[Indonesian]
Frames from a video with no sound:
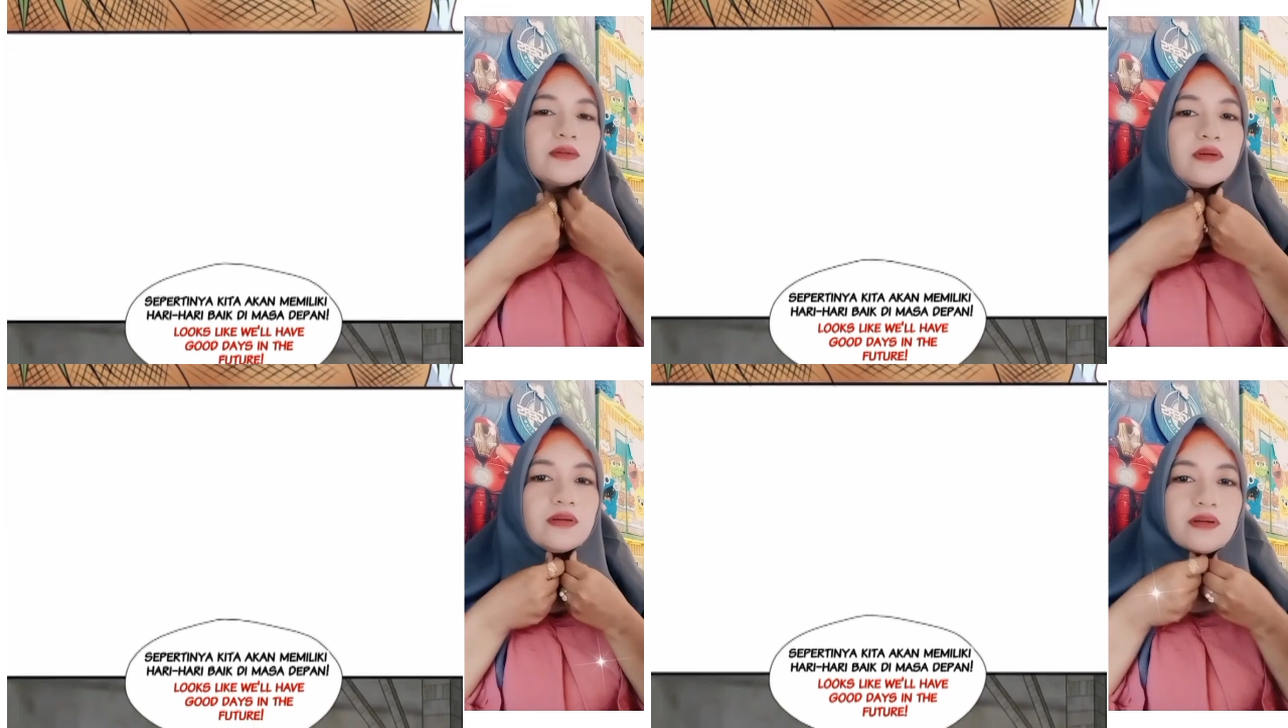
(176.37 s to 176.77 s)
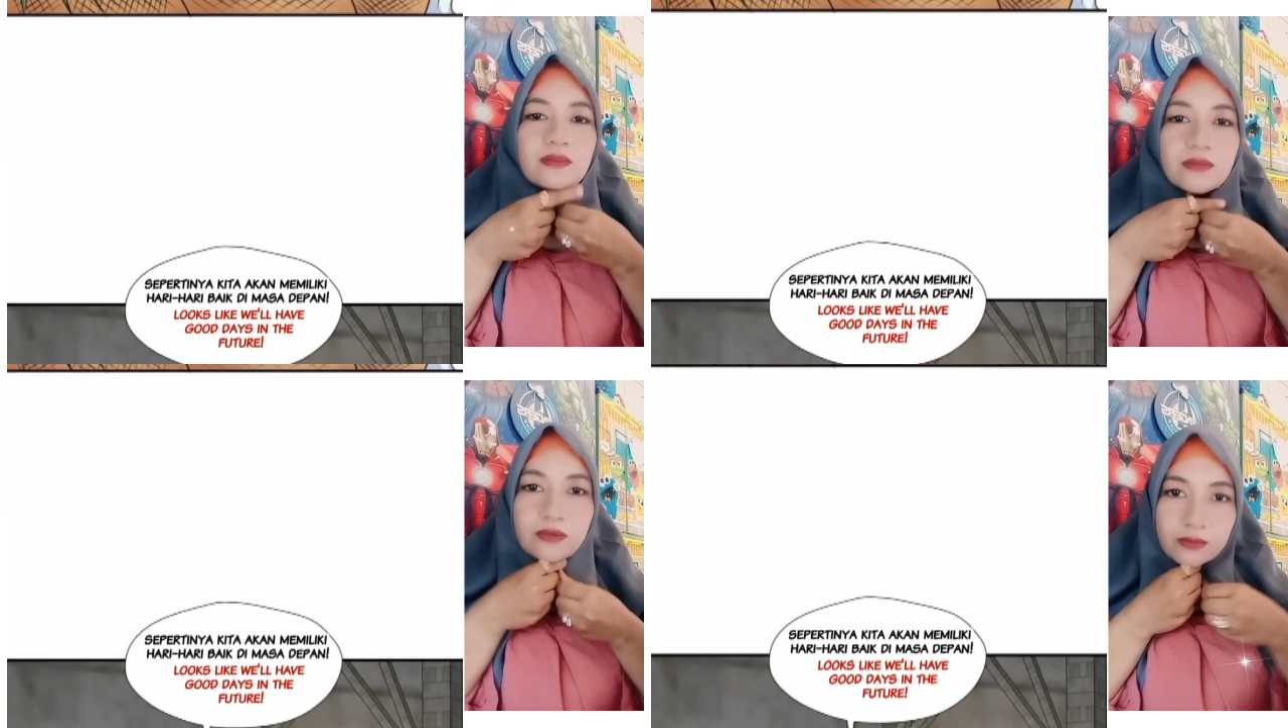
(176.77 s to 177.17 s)

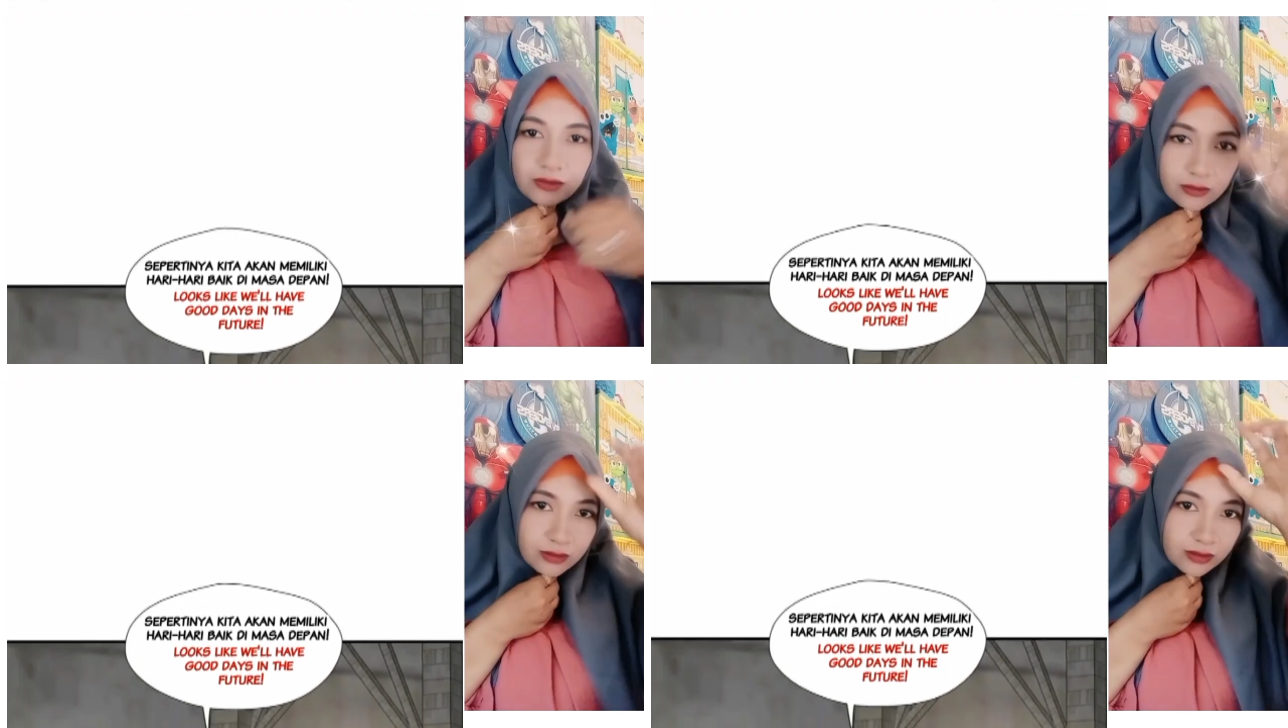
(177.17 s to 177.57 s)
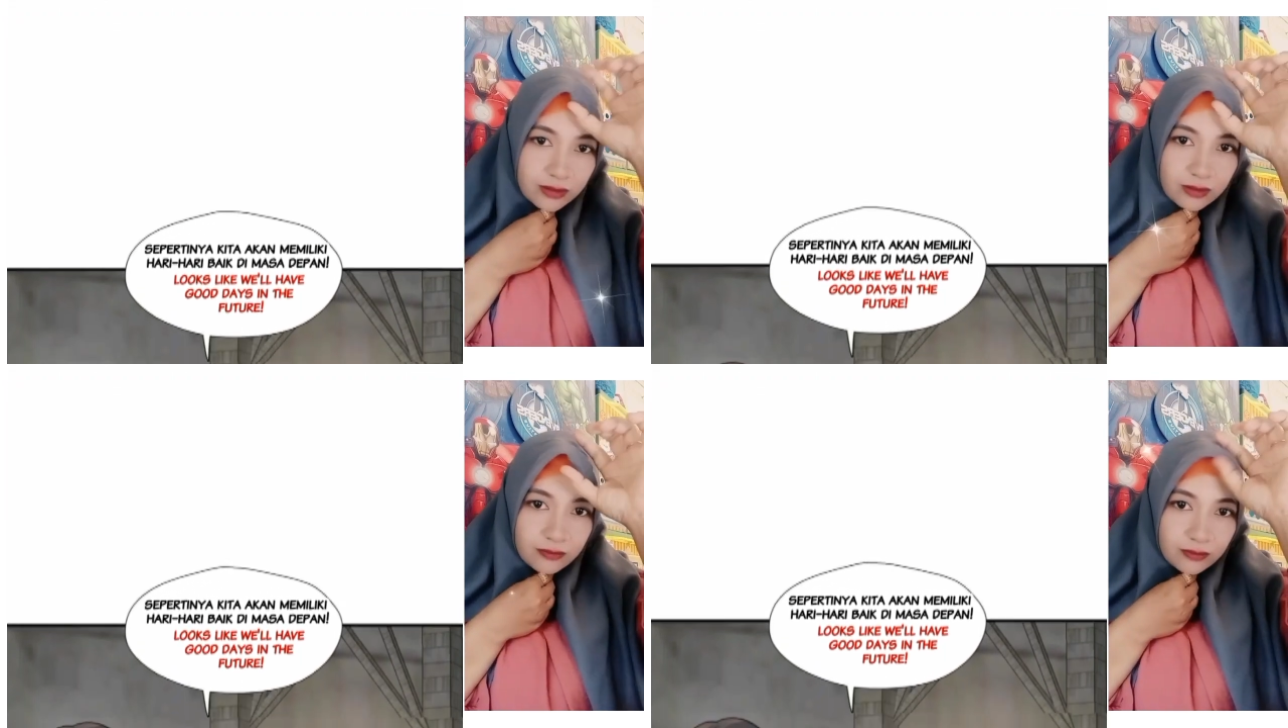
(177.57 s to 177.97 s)
Sepertinya kita akan
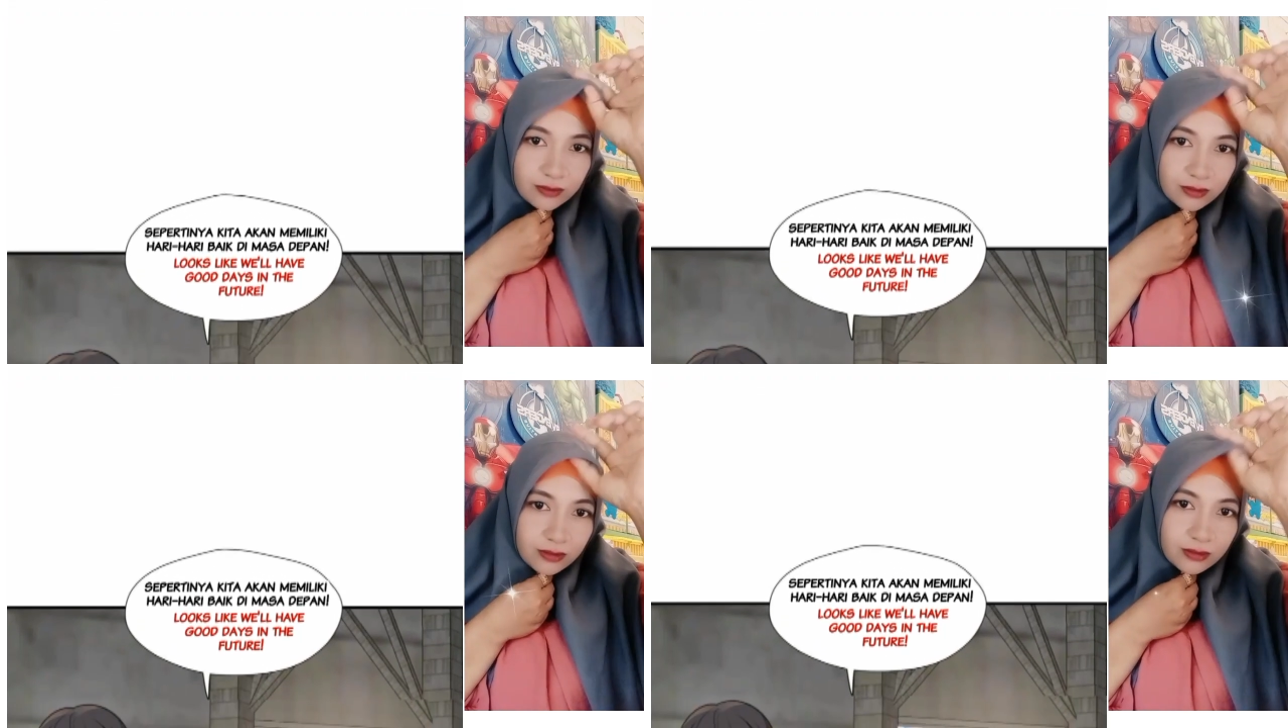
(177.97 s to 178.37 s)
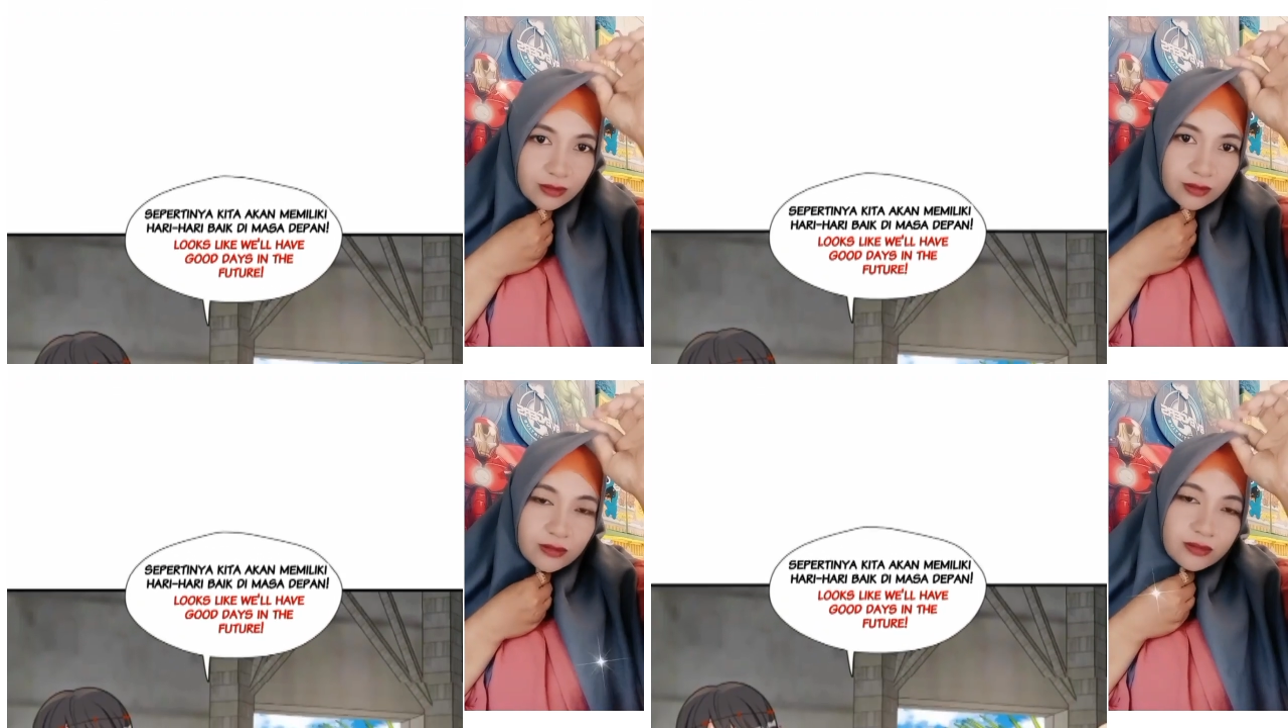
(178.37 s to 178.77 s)
memiliki hari-hari
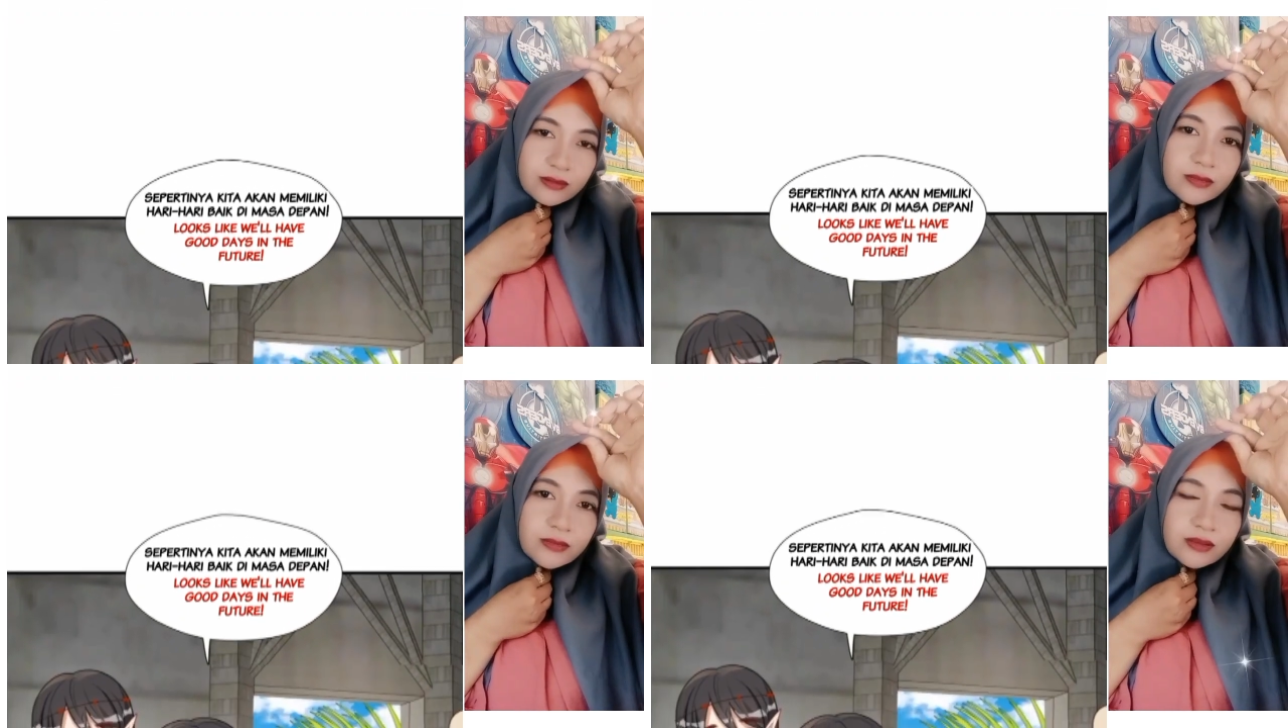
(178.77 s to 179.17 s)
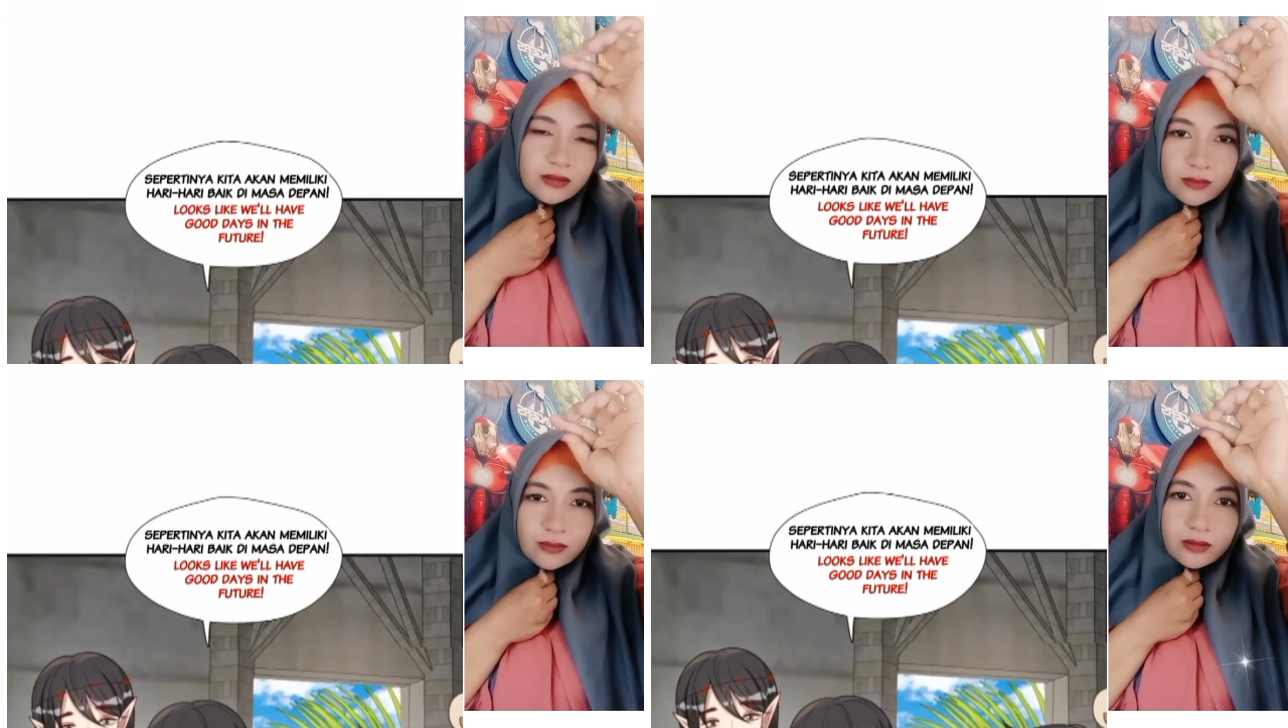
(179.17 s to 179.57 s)
baik di masa
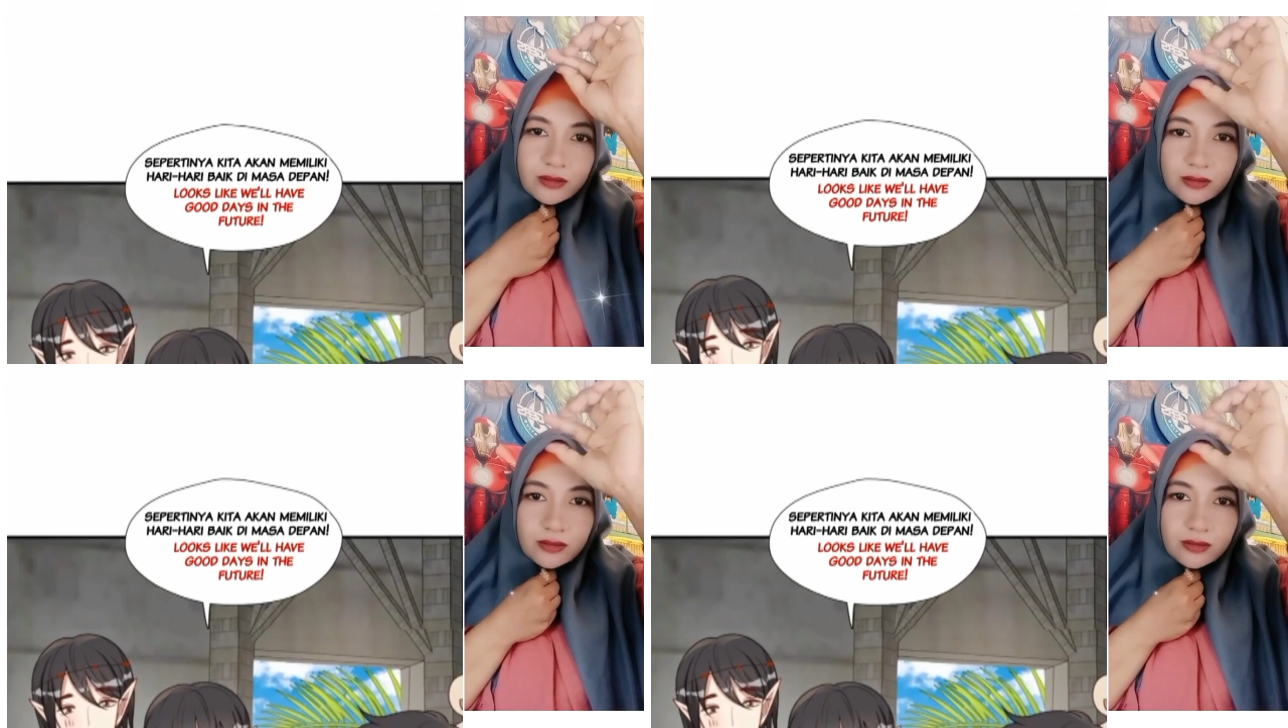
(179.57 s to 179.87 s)
depan.